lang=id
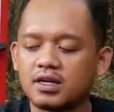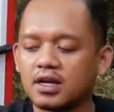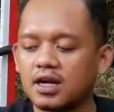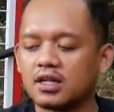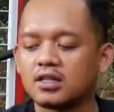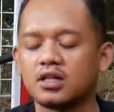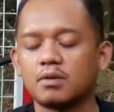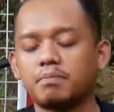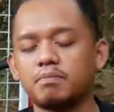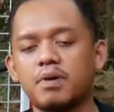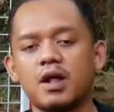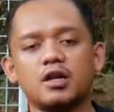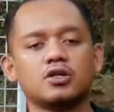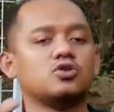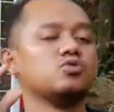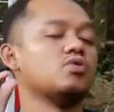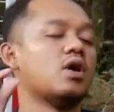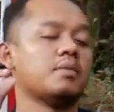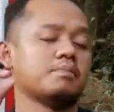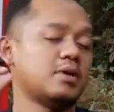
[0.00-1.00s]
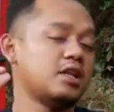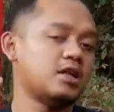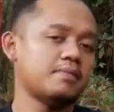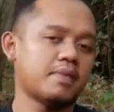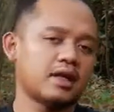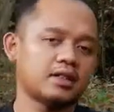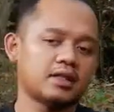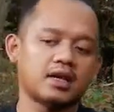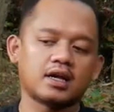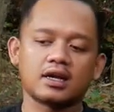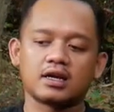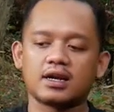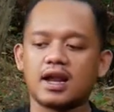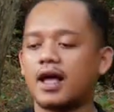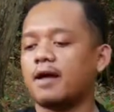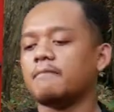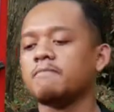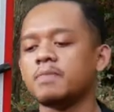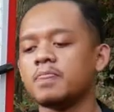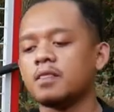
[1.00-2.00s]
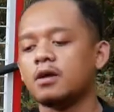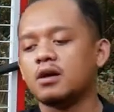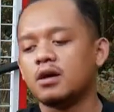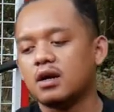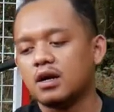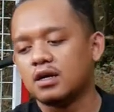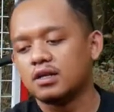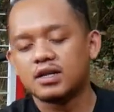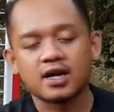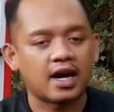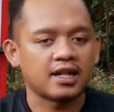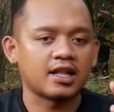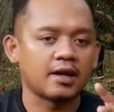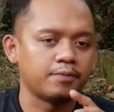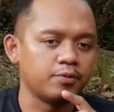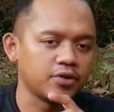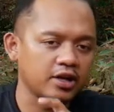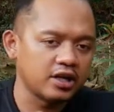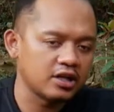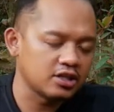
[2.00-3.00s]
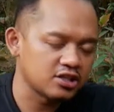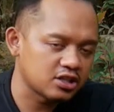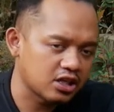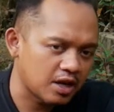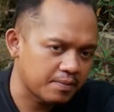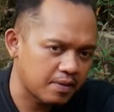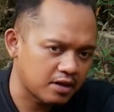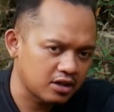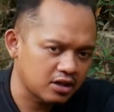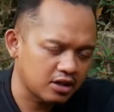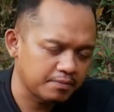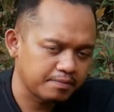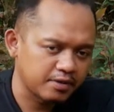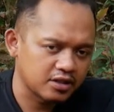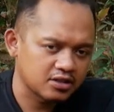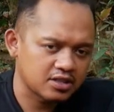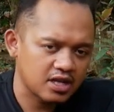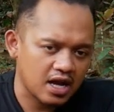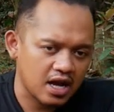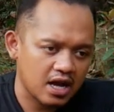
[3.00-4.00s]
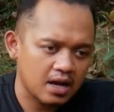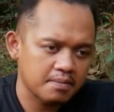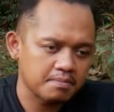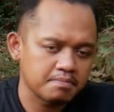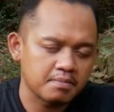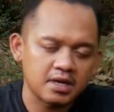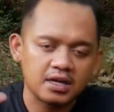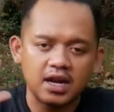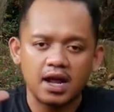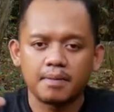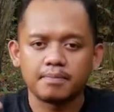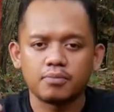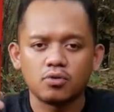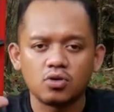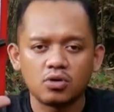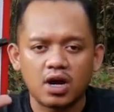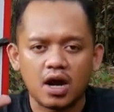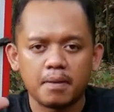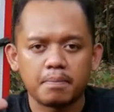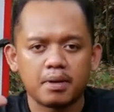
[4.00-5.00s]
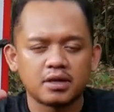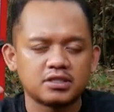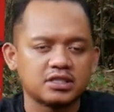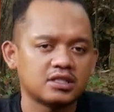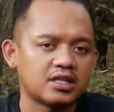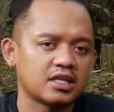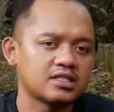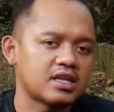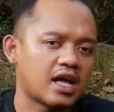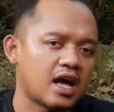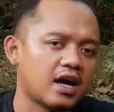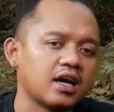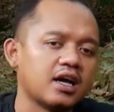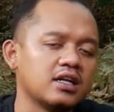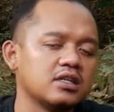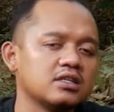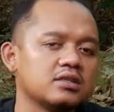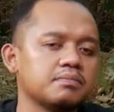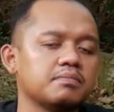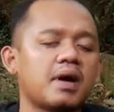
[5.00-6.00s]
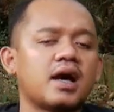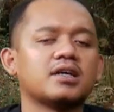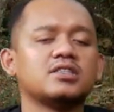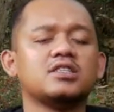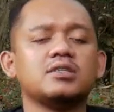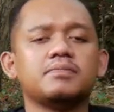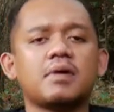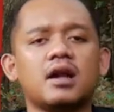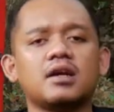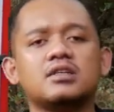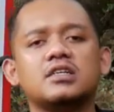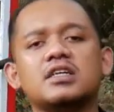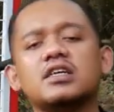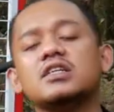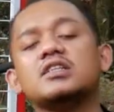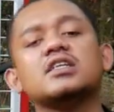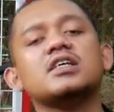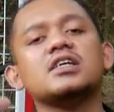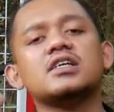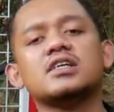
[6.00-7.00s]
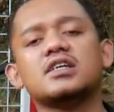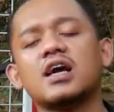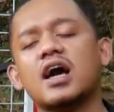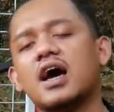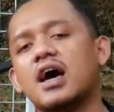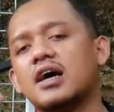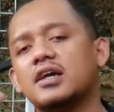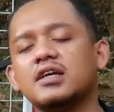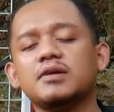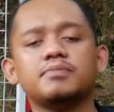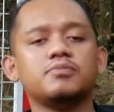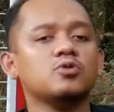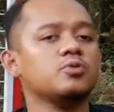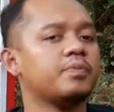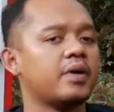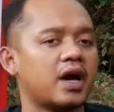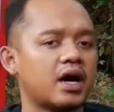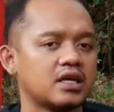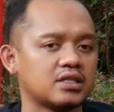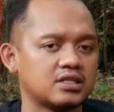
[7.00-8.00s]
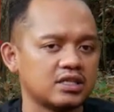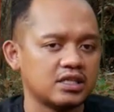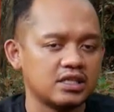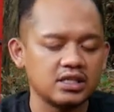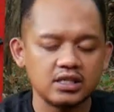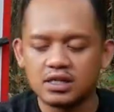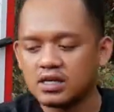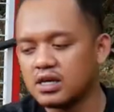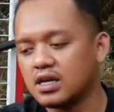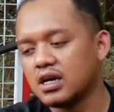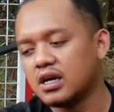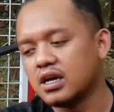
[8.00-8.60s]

dengan tebal 2 mm. Nah, dengan tabung ini senapan ini bisa menampung kapasitas angin maksimal di 3000 PSI